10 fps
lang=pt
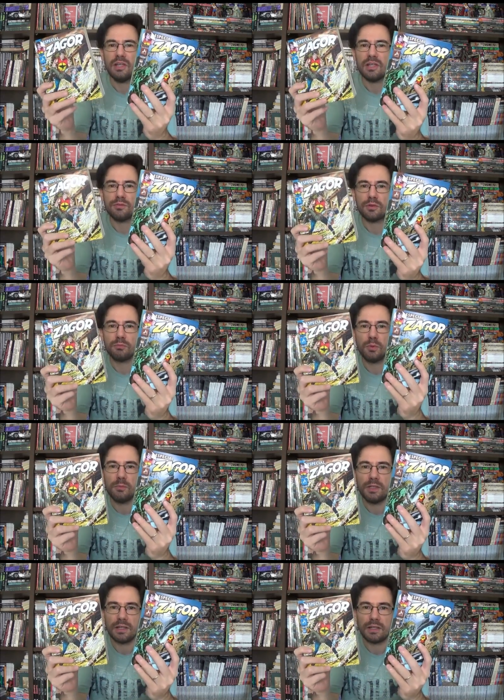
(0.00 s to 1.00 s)
que foram
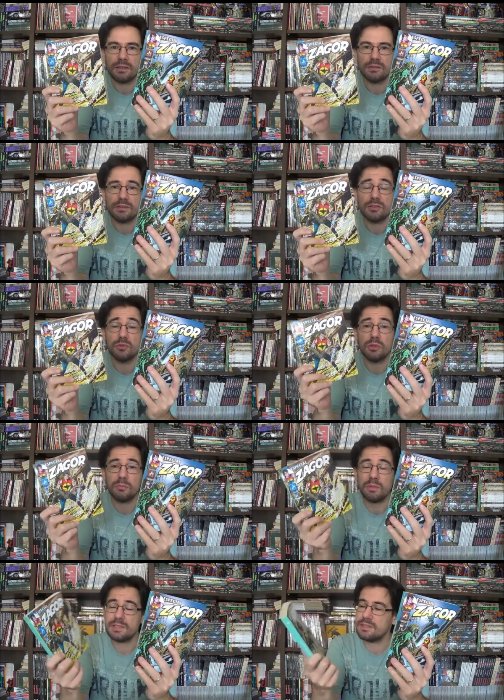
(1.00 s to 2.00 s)
publicadas no ano
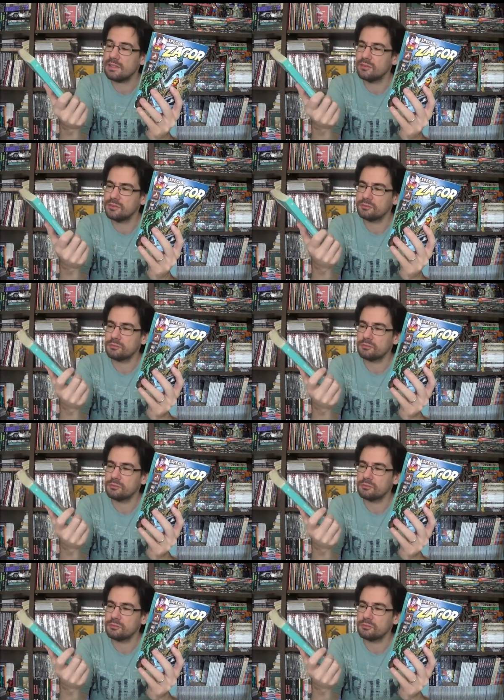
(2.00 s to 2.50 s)
passado.